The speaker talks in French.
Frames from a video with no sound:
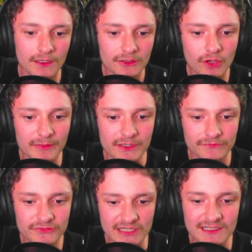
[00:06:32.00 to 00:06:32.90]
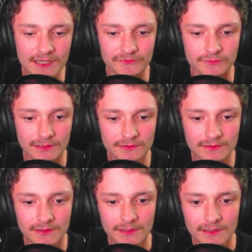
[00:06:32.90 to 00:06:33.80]
Non mais vous êtes là vous hein.
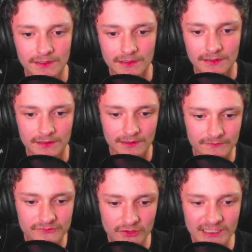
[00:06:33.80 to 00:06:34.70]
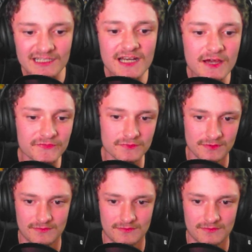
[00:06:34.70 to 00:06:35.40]
Vous en êtes là vous.